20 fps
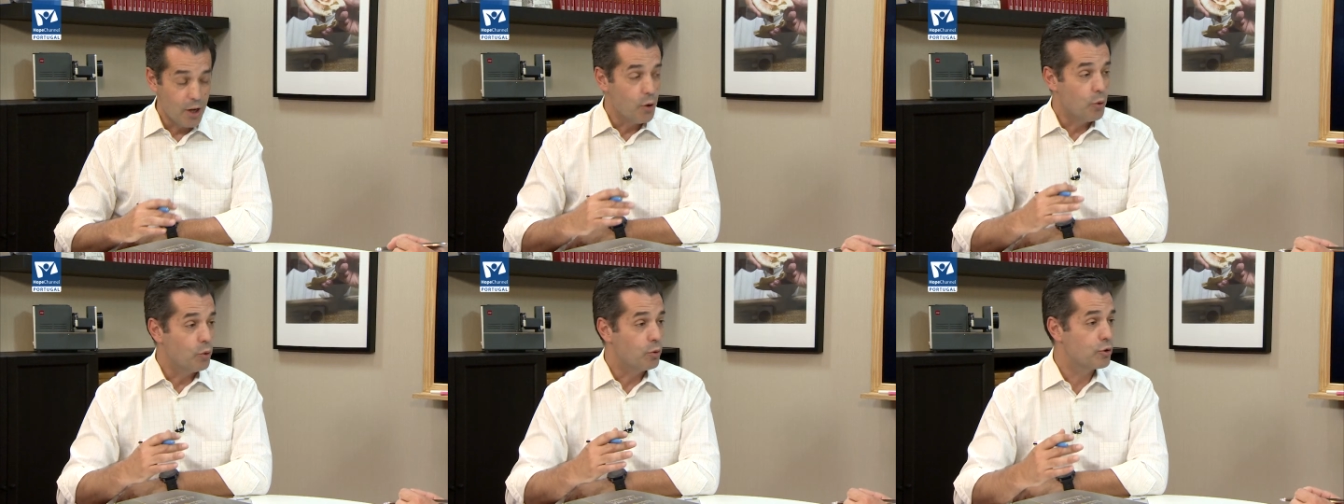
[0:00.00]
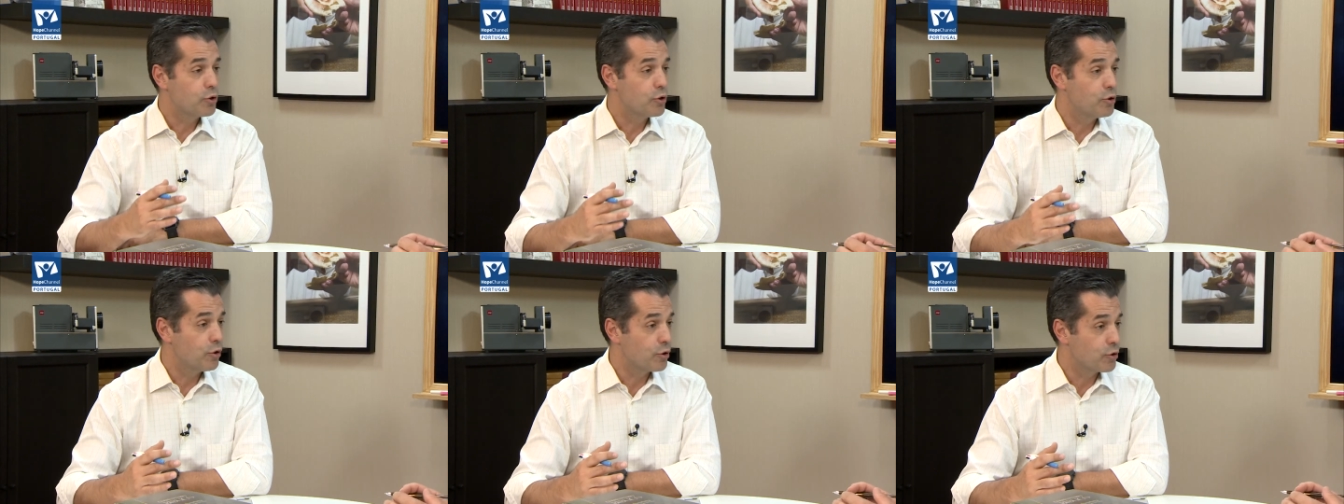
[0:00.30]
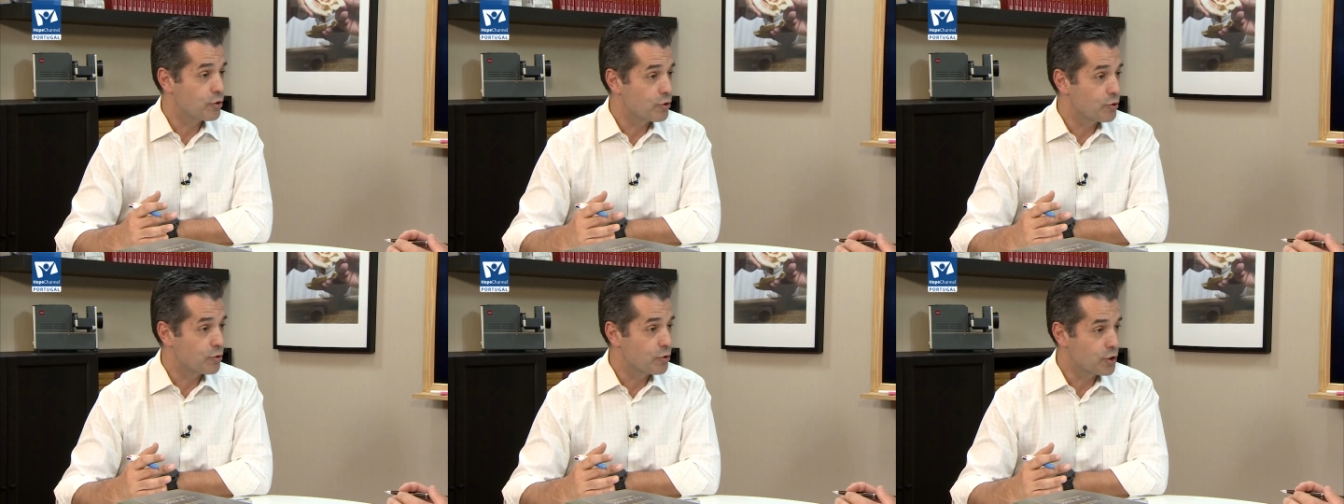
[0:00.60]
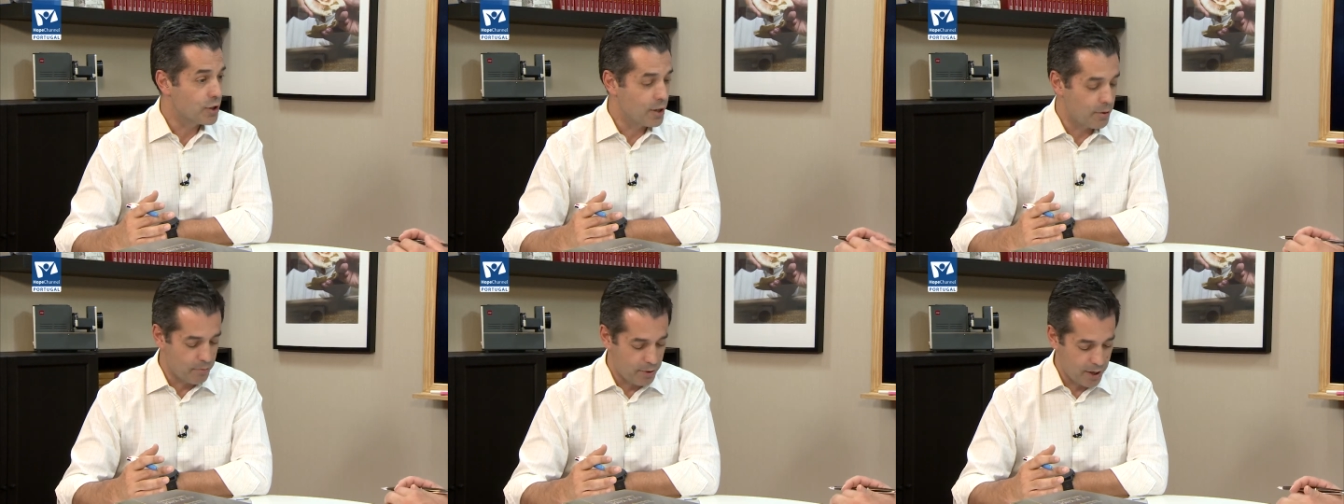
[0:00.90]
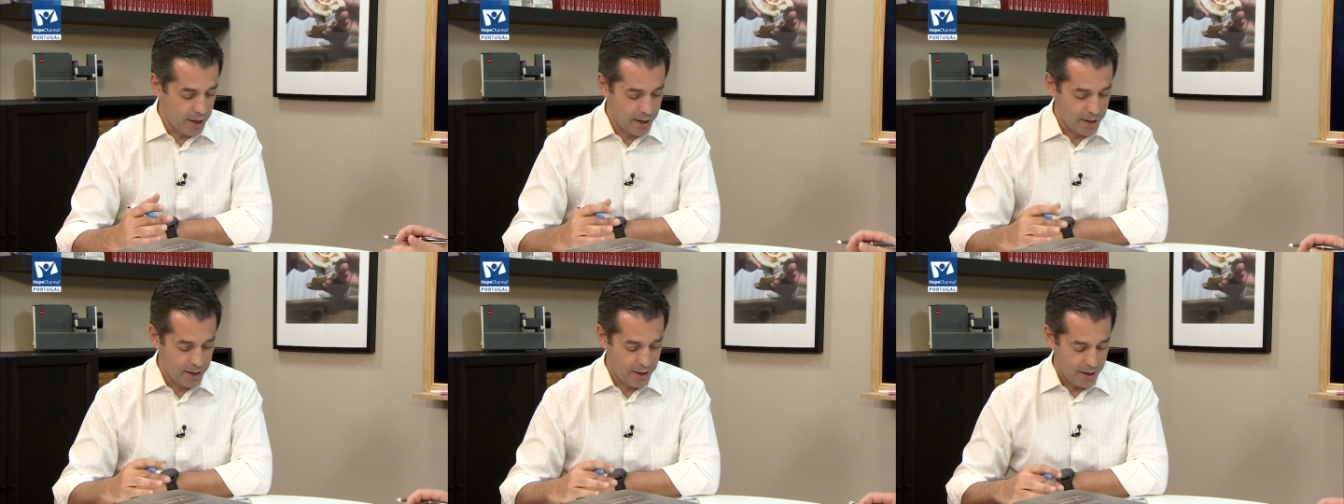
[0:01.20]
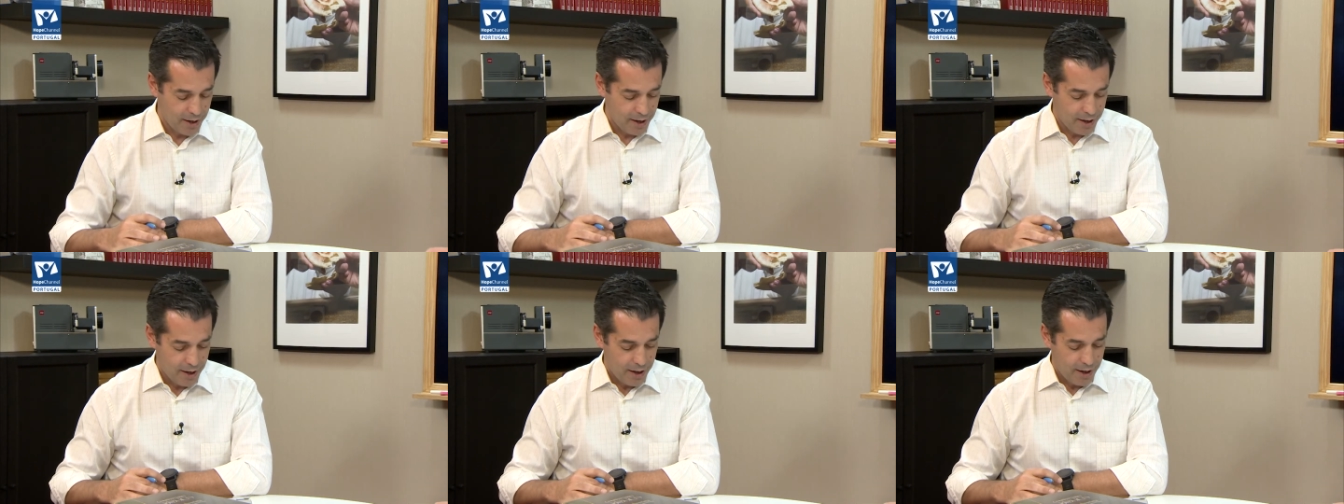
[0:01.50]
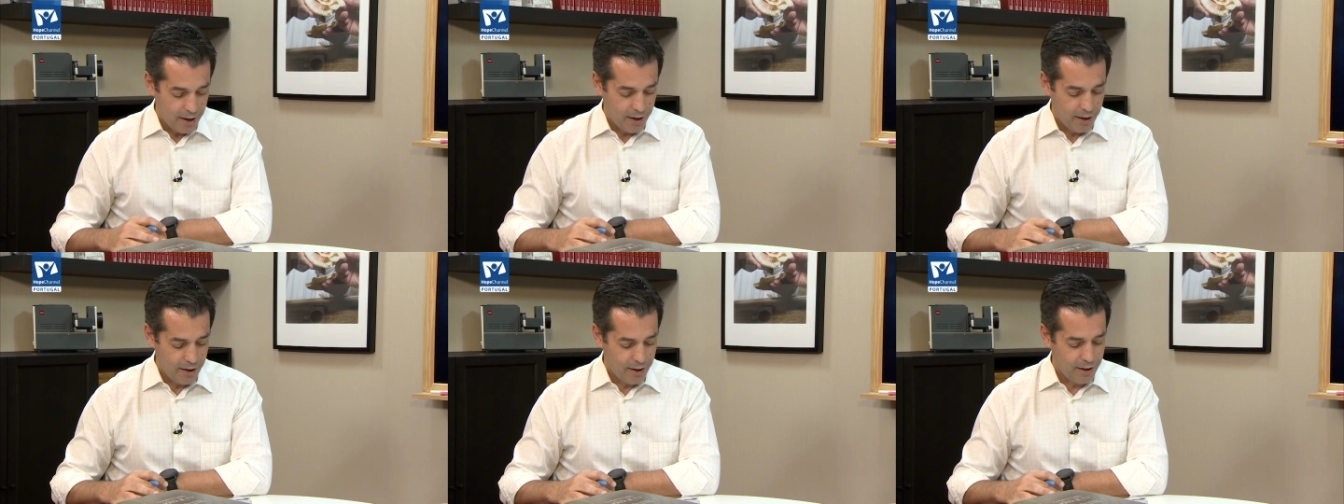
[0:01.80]
o Senhor Jesus também.
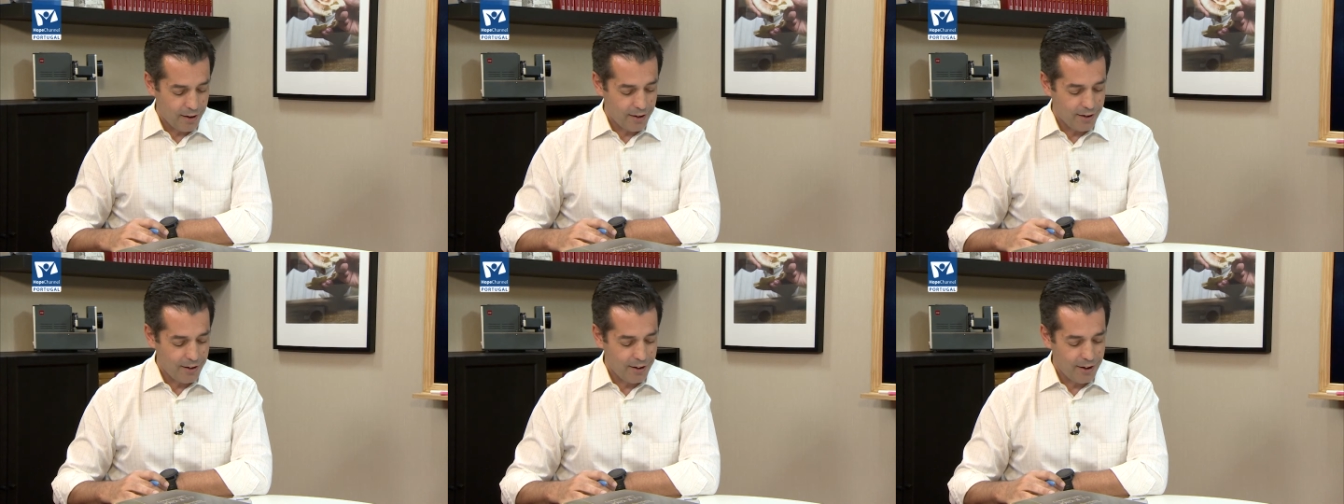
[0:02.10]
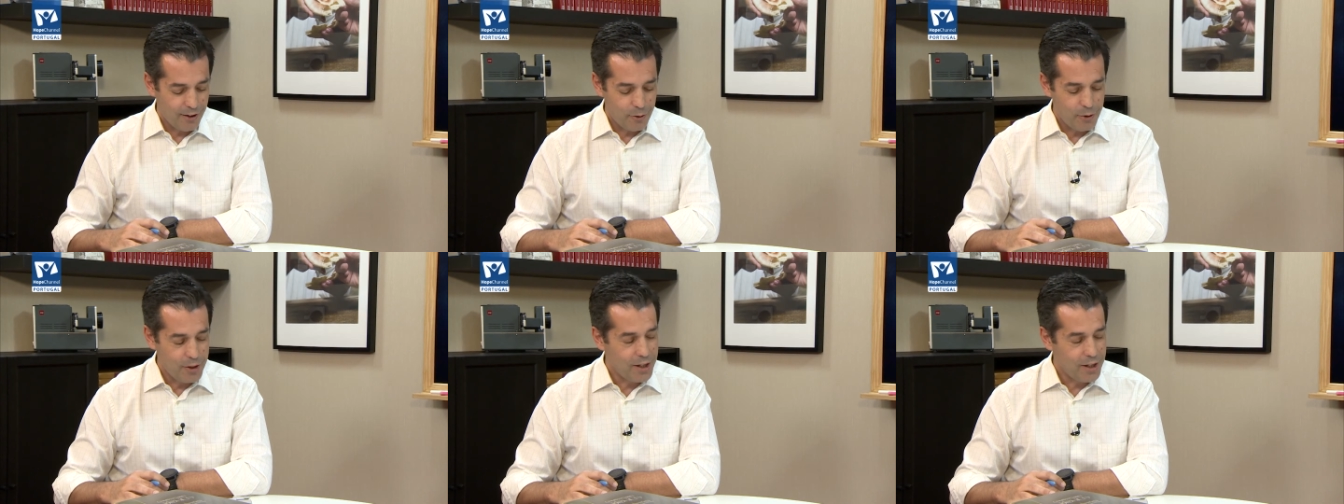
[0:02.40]
eu